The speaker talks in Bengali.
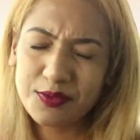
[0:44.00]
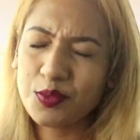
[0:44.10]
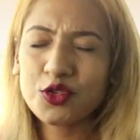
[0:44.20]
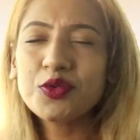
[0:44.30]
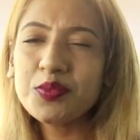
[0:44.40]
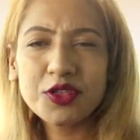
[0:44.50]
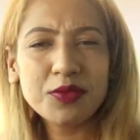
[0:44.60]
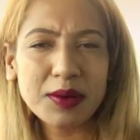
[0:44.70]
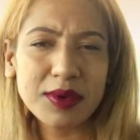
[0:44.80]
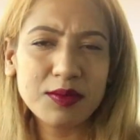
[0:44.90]
প্রথম
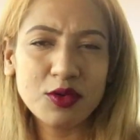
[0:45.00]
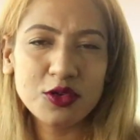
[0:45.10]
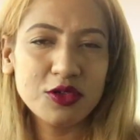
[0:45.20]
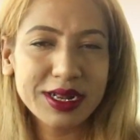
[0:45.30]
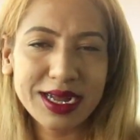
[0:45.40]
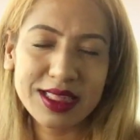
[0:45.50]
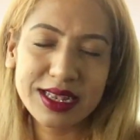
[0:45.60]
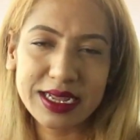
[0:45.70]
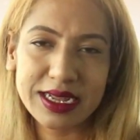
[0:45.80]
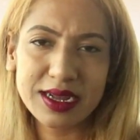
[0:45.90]
প্রথম আমার বন্ধুদের কাছ
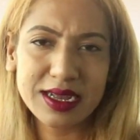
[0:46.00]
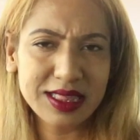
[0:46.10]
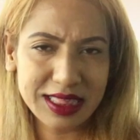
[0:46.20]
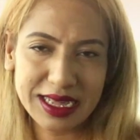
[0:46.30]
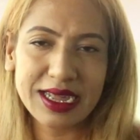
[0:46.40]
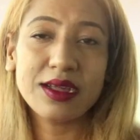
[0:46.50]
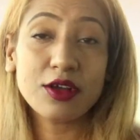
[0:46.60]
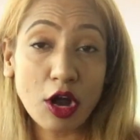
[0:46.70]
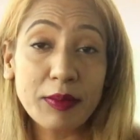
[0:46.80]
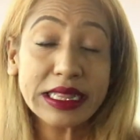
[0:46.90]
থেকে যে
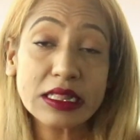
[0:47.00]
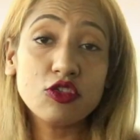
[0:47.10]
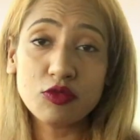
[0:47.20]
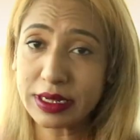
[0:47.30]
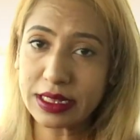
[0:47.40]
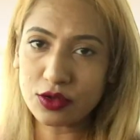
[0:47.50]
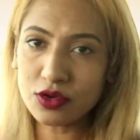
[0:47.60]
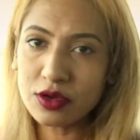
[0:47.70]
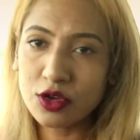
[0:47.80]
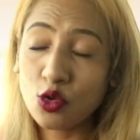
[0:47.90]
কমেন্টসগুলো মিলত
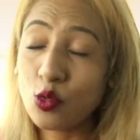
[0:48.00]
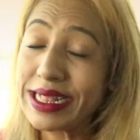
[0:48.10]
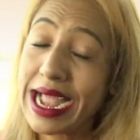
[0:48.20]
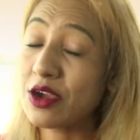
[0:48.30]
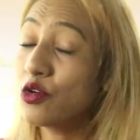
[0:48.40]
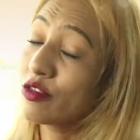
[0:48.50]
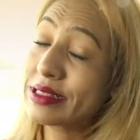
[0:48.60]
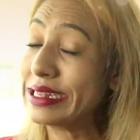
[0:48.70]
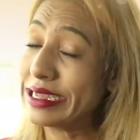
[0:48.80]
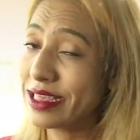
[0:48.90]
ওই দেখ
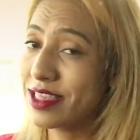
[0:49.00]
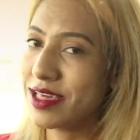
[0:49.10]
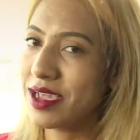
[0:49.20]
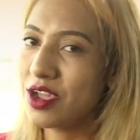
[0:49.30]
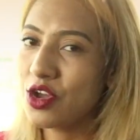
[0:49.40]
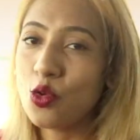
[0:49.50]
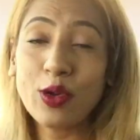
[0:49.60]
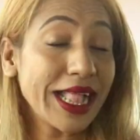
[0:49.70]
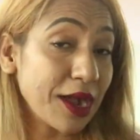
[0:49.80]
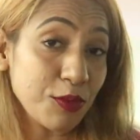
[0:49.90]
হোস্টেলে এসছে
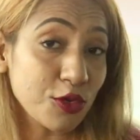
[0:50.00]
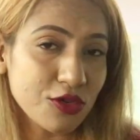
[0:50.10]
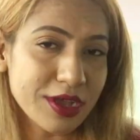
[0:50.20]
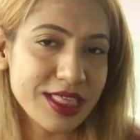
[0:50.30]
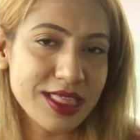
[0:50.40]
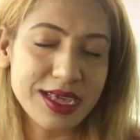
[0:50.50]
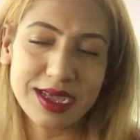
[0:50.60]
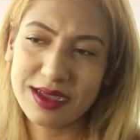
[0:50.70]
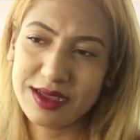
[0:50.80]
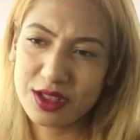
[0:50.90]
ওই দেখ মুটো এসছে
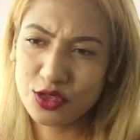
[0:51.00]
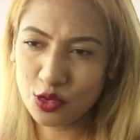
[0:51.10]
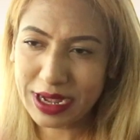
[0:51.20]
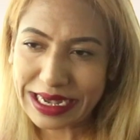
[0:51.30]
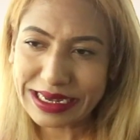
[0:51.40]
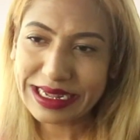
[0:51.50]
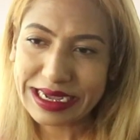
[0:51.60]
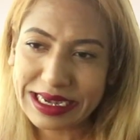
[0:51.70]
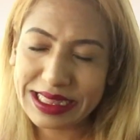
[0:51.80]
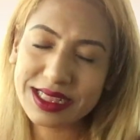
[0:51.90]
তো ক্যান্টিনে
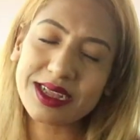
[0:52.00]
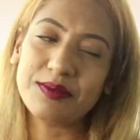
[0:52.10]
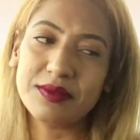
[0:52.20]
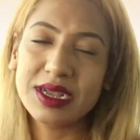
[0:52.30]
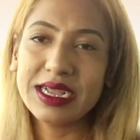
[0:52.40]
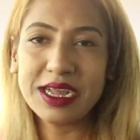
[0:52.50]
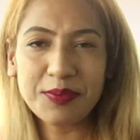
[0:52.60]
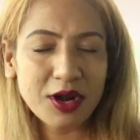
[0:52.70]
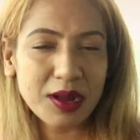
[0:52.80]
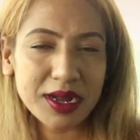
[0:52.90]
খেতে দিতাম
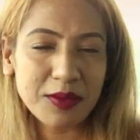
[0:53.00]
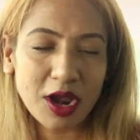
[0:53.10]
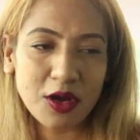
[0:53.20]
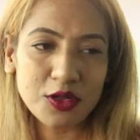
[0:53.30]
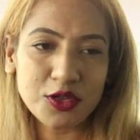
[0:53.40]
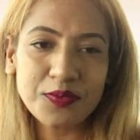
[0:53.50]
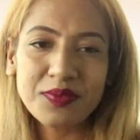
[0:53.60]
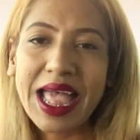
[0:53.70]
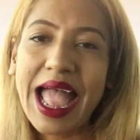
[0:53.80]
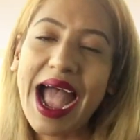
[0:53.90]
এরপর আমাকে বলা হতো
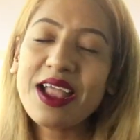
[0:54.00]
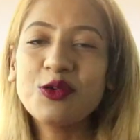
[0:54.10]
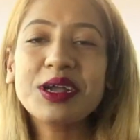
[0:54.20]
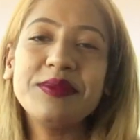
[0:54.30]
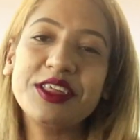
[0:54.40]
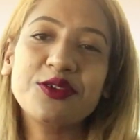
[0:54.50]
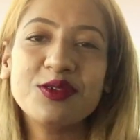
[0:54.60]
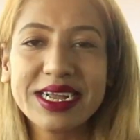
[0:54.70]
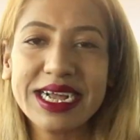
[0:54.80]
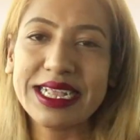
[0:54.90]
আয় ওকে বেশি
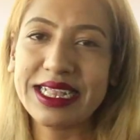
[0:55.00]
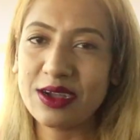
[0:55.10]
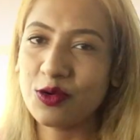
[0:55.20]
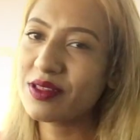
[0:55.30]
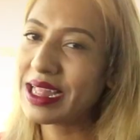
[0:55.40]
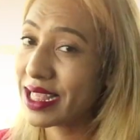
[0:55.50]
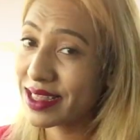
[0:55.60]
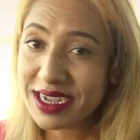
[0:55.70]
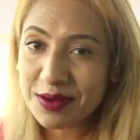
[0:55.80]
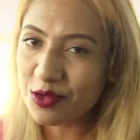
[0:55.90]
করে খেতে দে ওর সাইজ
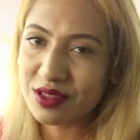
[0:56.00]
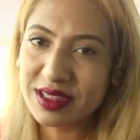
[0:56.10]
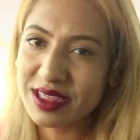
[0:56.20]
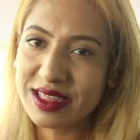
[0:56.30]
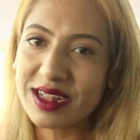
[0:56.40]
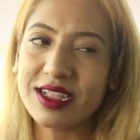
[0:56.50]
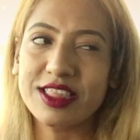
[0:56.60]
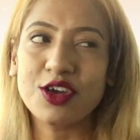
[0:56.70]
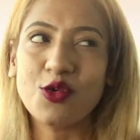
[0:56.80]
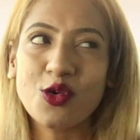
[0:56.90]
দেখে বুঝছিস না
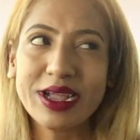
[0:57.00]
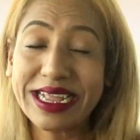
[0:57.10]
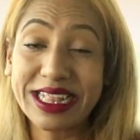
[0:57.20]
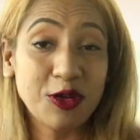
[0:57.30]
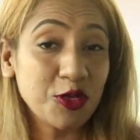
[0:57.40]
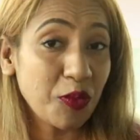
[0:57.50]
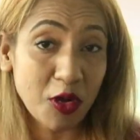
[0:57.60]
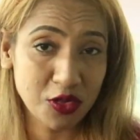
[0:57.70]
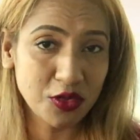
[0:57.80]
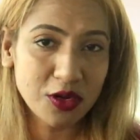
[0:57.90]
যে ও খেতে কত
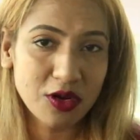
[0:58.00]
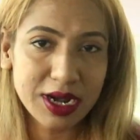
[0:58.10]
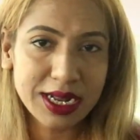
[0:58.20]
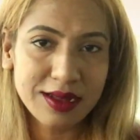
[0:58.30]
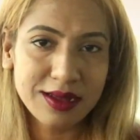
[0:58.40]
পছন্দ করে